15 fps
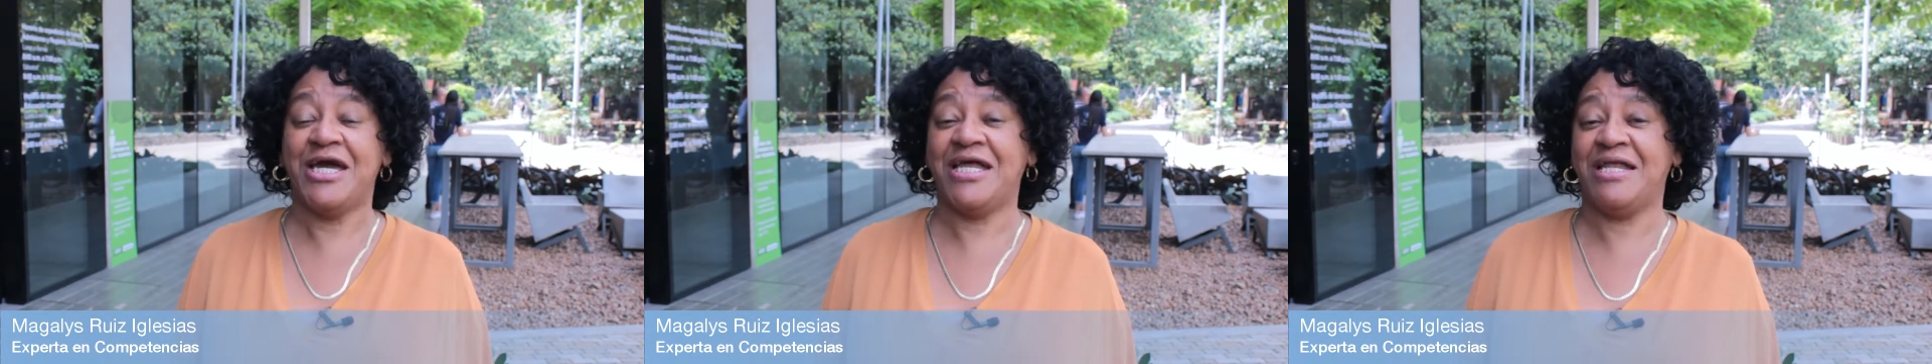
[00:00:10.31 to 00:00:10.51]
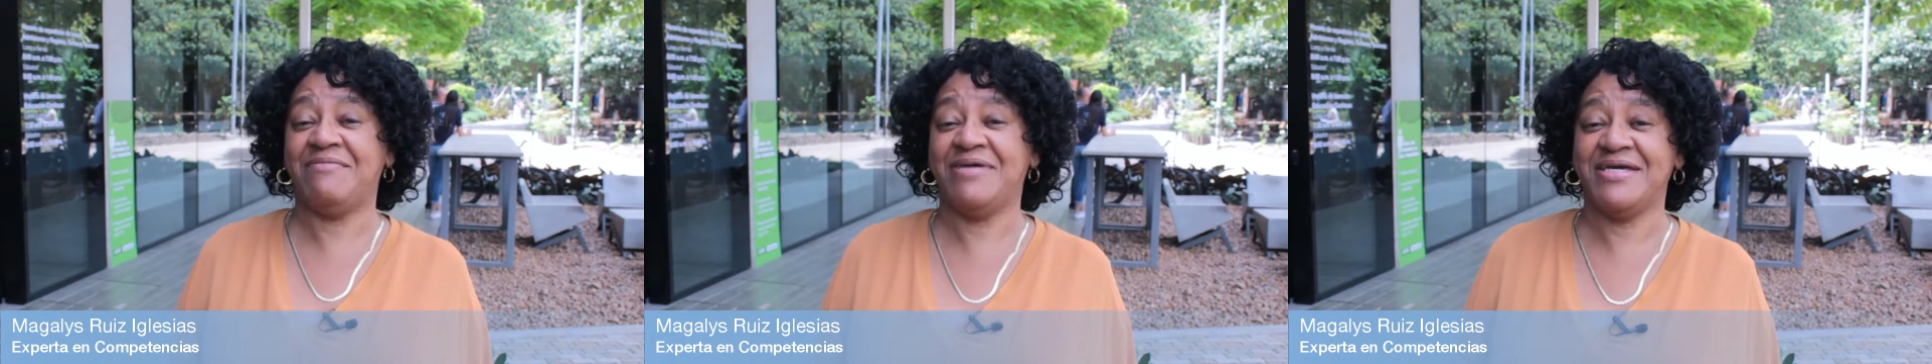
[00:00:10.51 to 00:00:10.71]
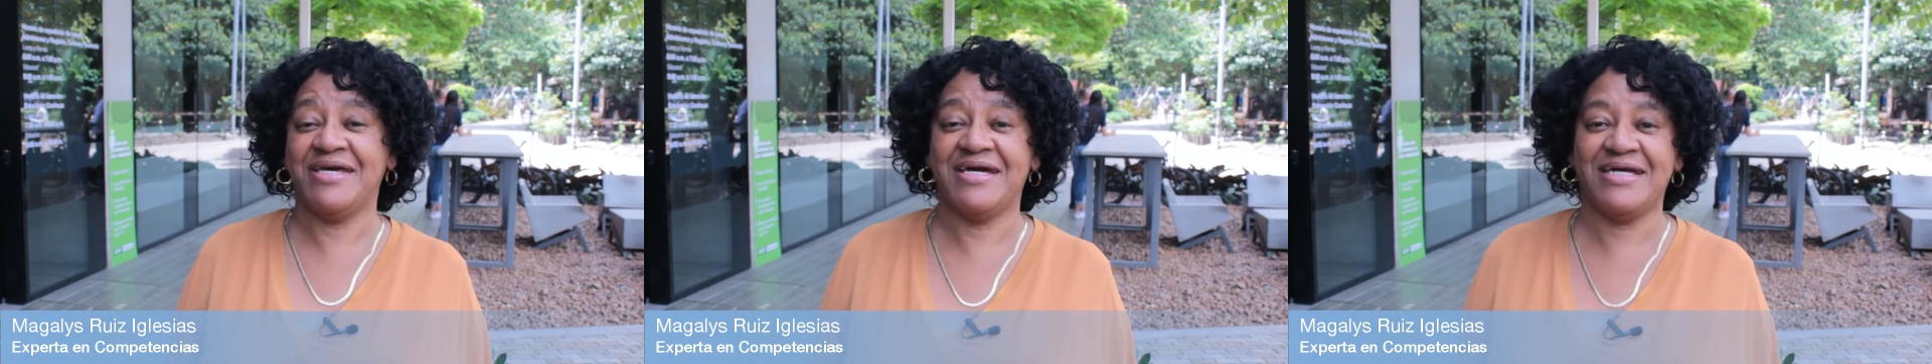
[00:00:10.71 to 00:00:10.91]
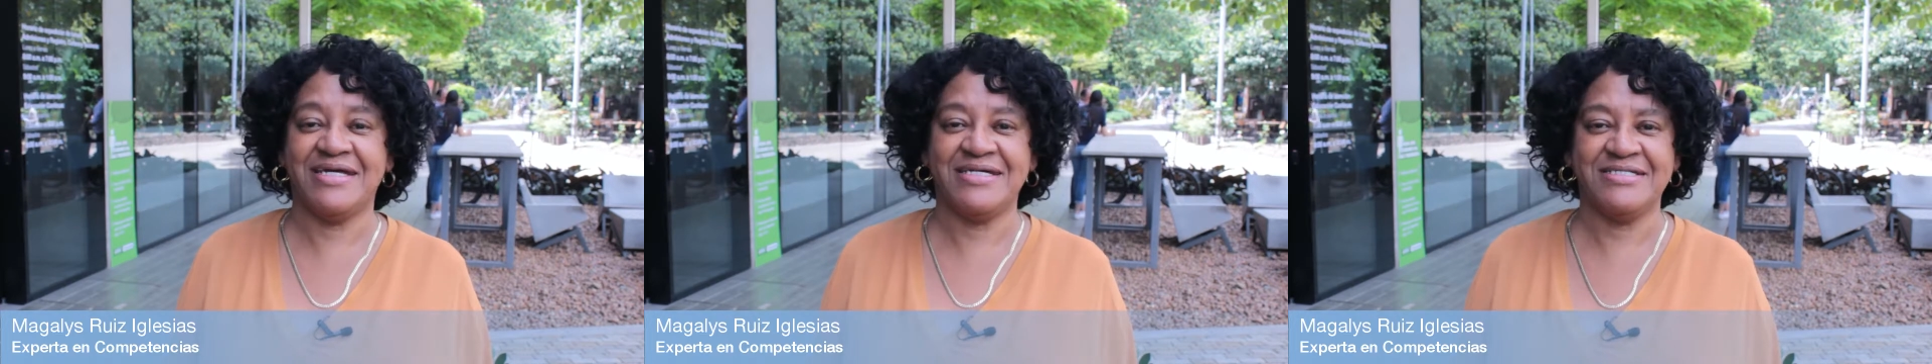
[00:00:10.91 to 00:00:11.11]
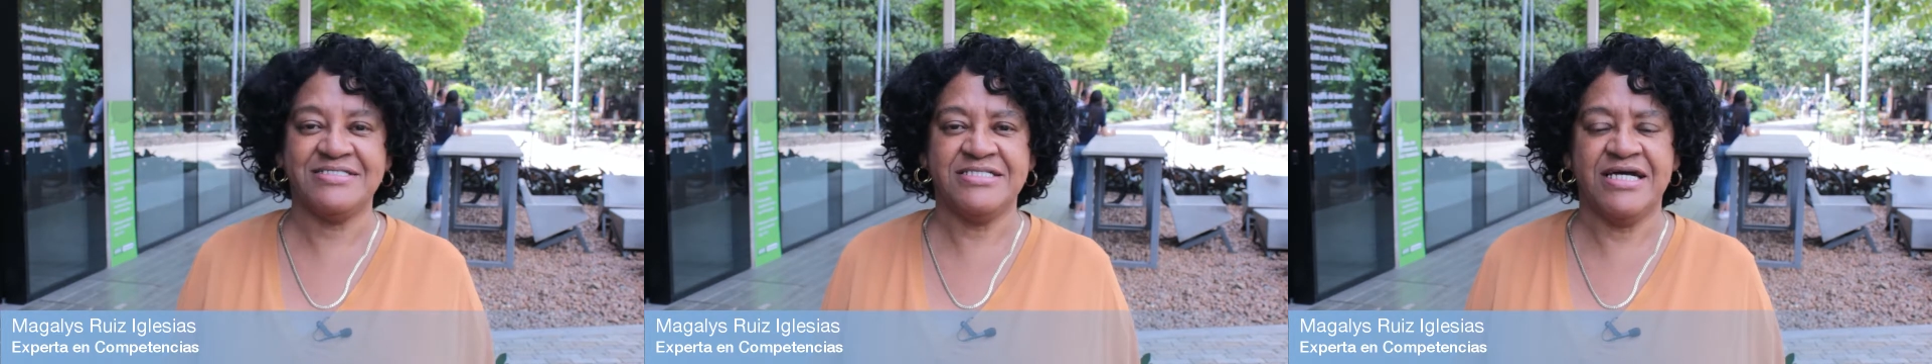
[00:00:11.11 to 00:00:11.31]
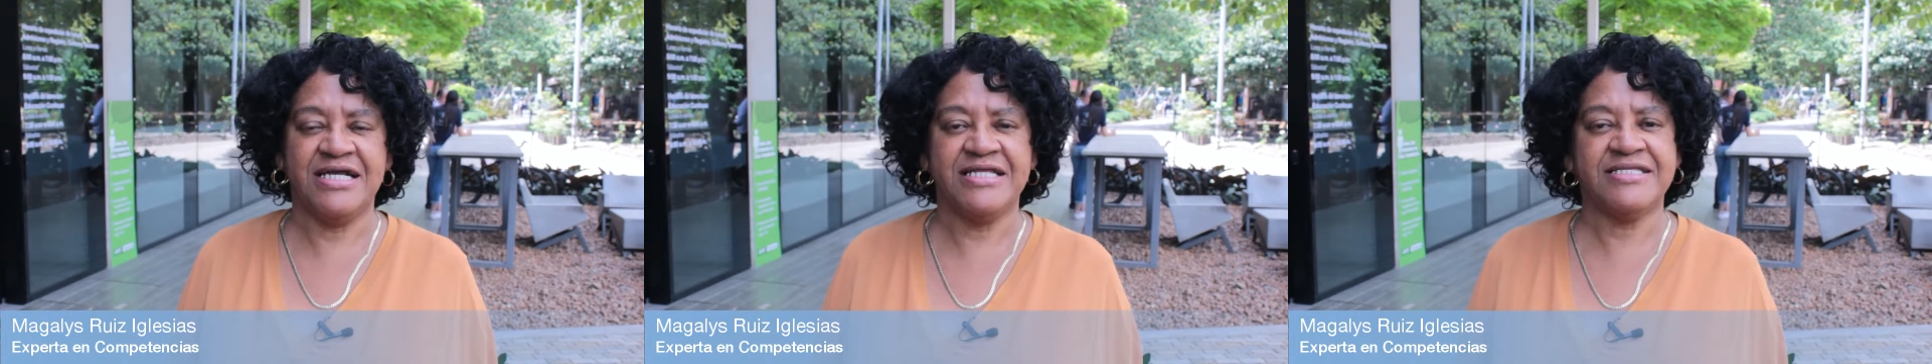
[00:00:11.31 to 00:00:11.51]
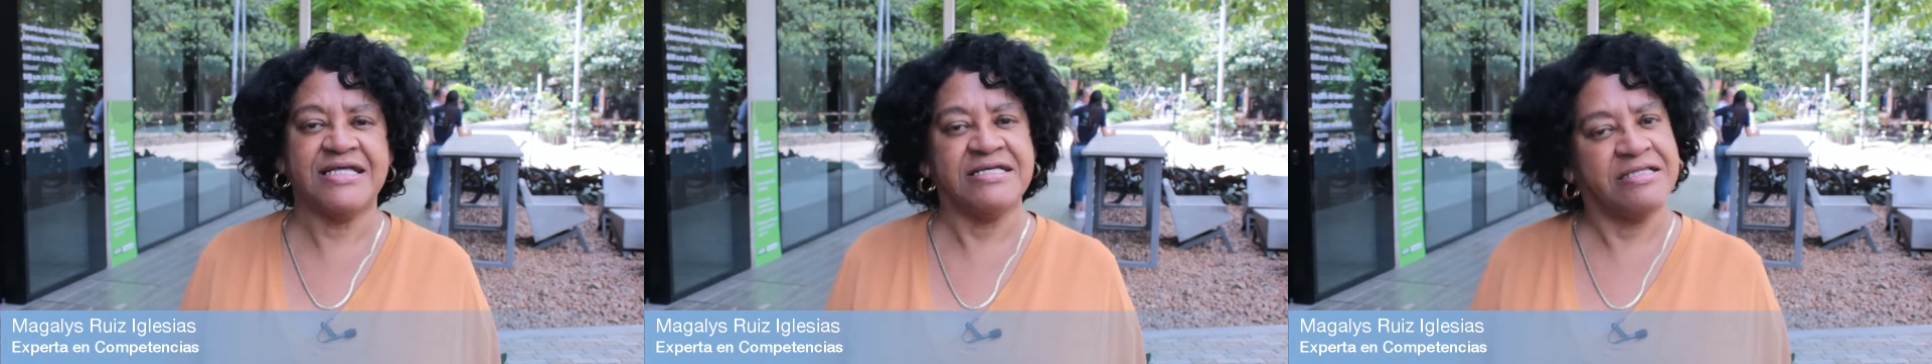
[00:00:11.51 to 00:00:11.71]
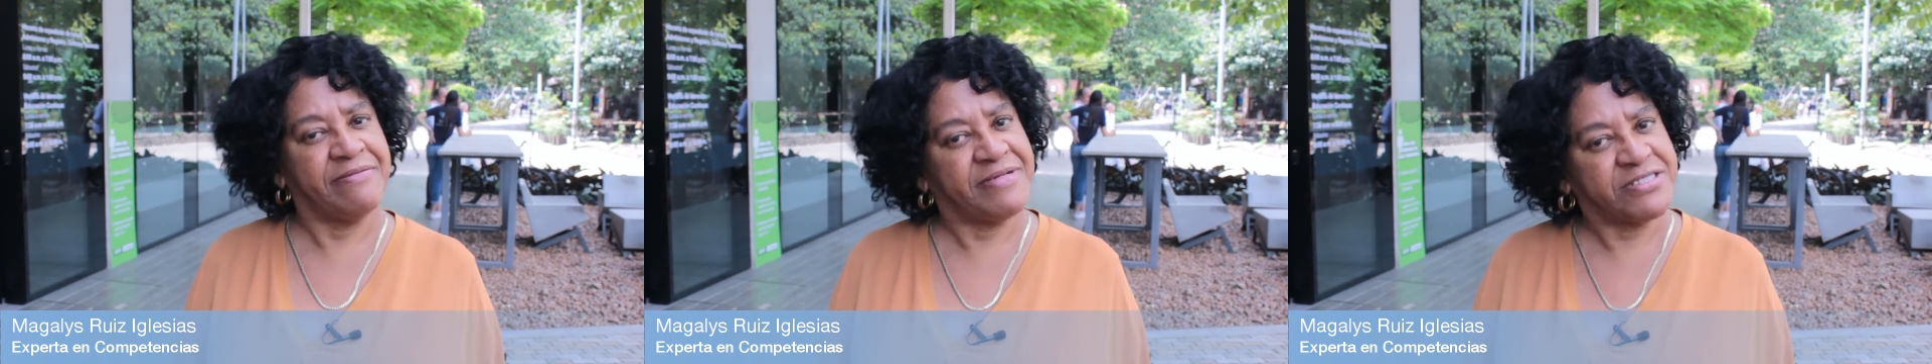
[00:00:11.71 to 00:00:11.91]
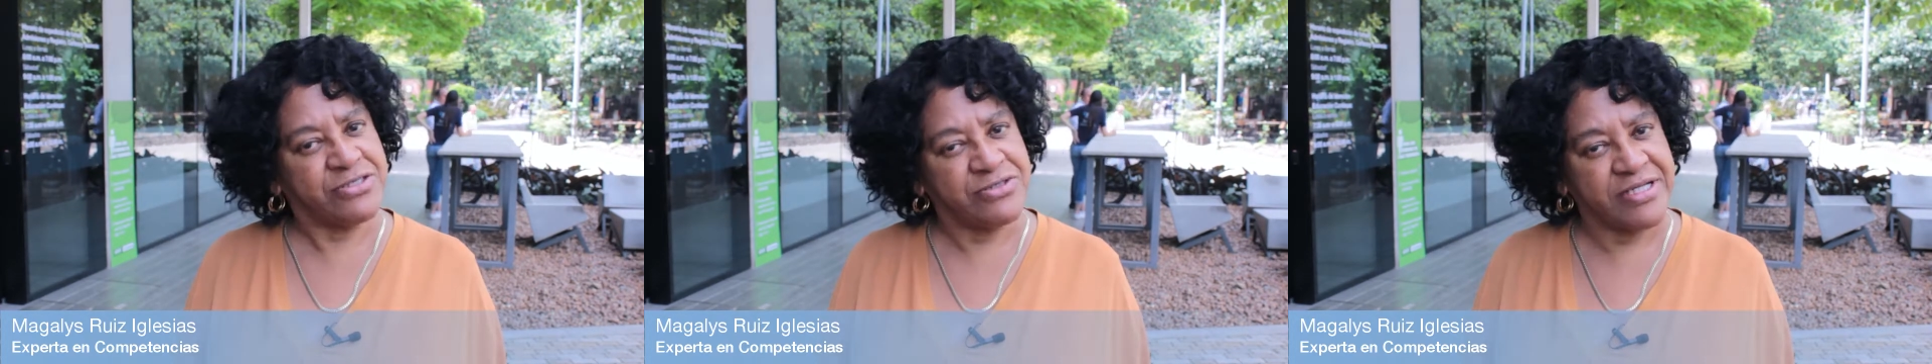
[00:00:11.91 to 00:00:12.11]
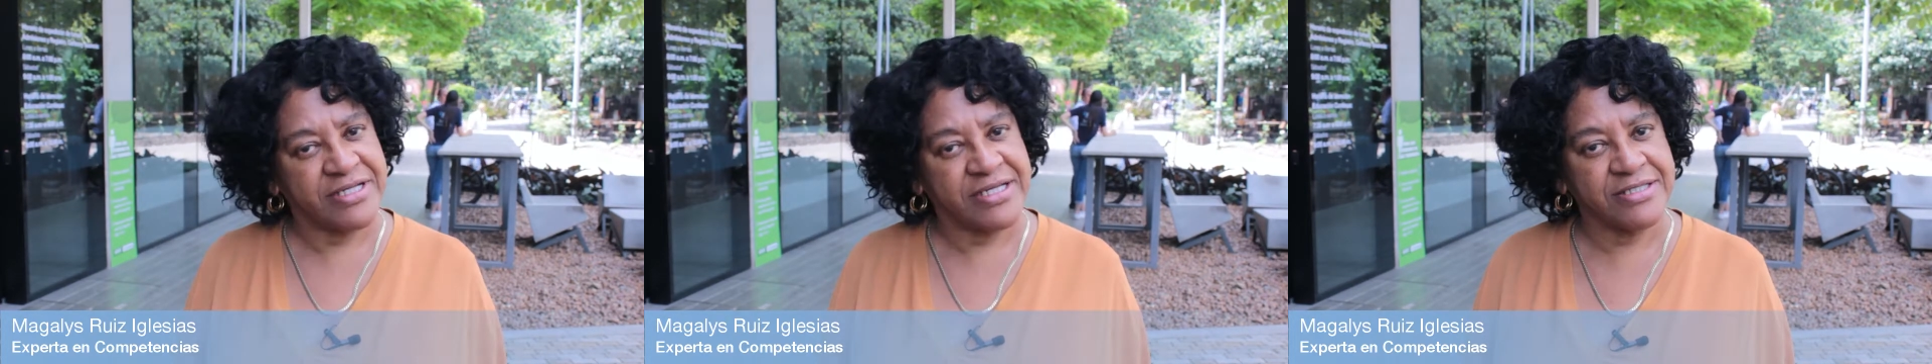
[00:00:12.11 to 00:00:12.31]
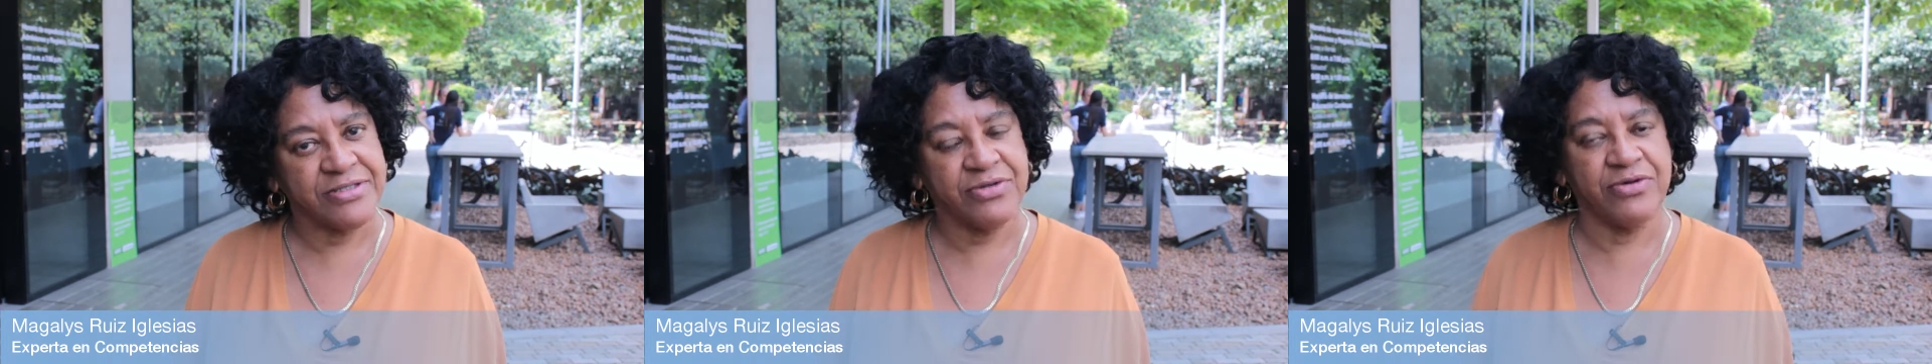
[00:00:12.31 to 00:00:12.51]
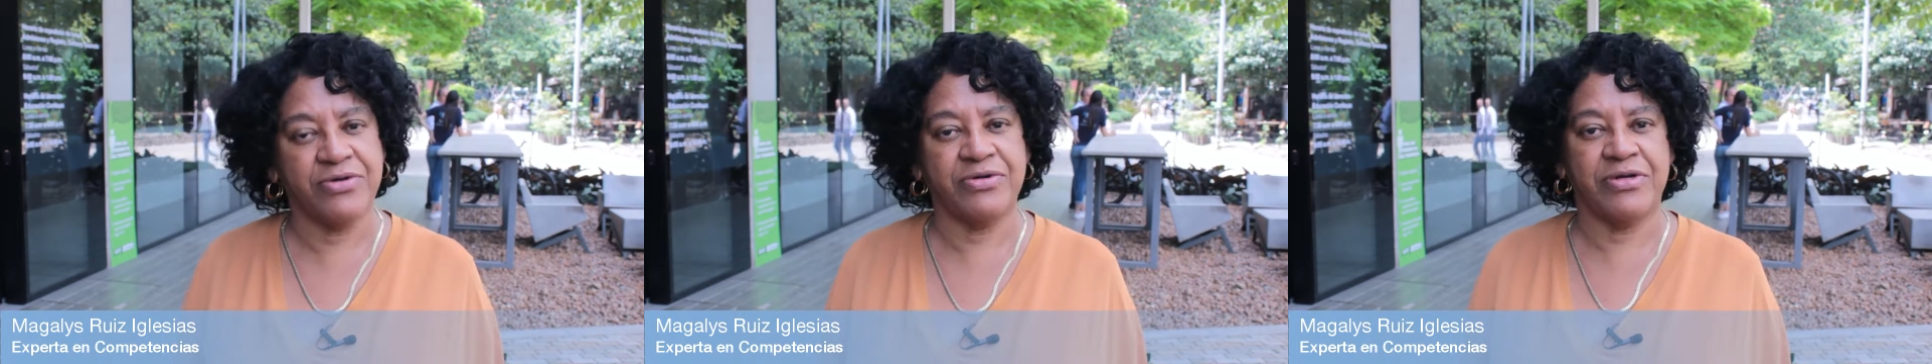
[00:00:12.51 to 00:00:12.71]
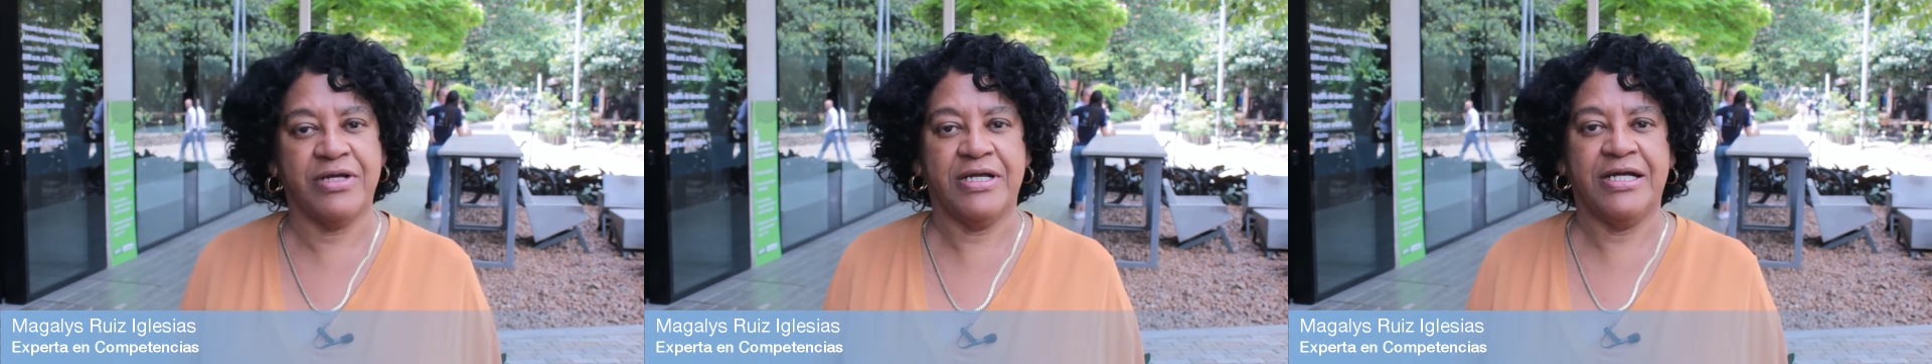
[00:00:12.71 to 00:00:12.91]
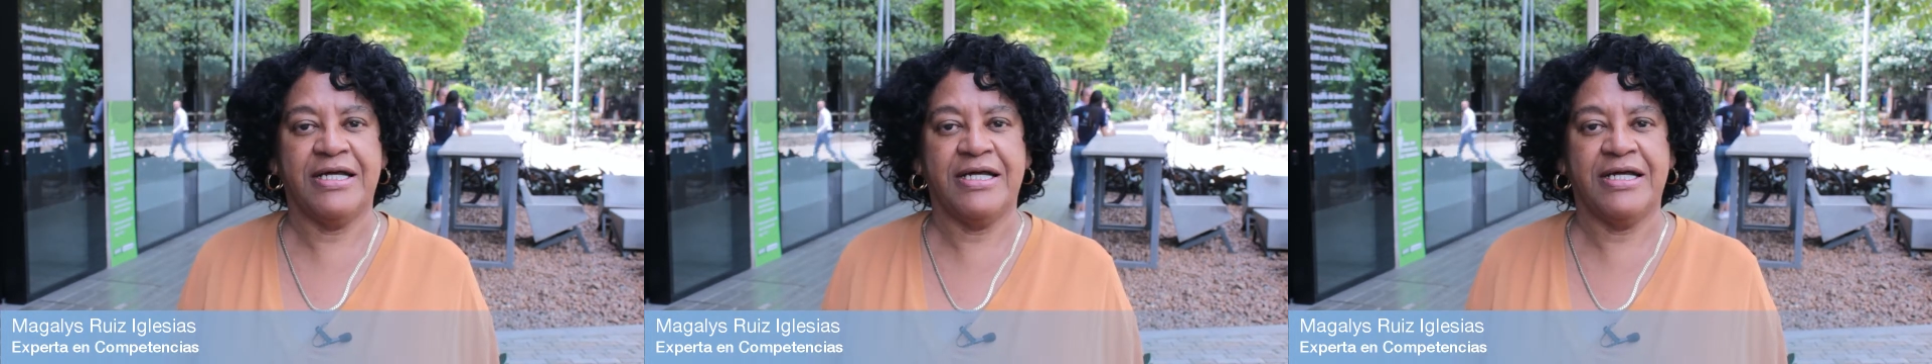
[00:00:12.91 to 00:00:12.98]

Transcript: En la mañana, la intervención del rector,